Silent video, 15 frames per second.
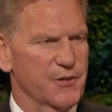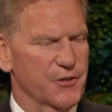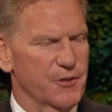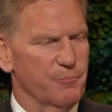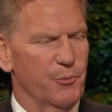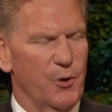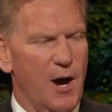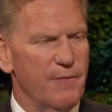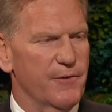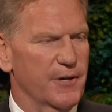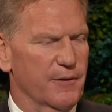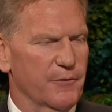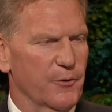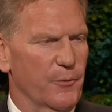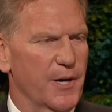约瑟·斯
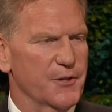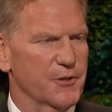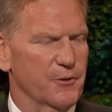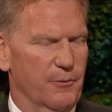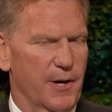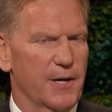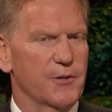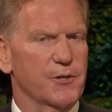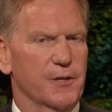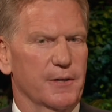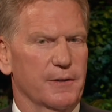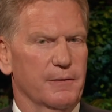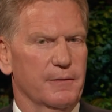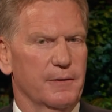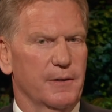密是复兴福音的
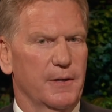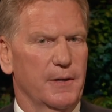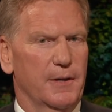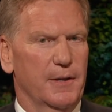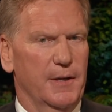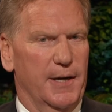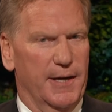先知，